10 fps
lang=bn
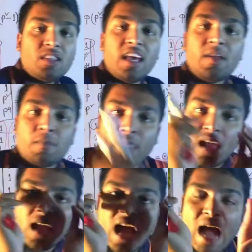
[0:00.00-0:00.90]
মধ্যে
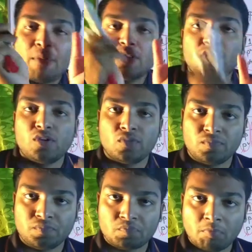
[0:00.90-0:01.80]
আবদ্ধ
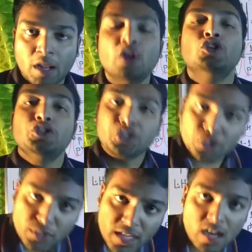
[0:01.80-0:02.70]

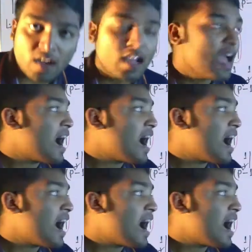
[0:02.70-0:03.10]
সুতরাং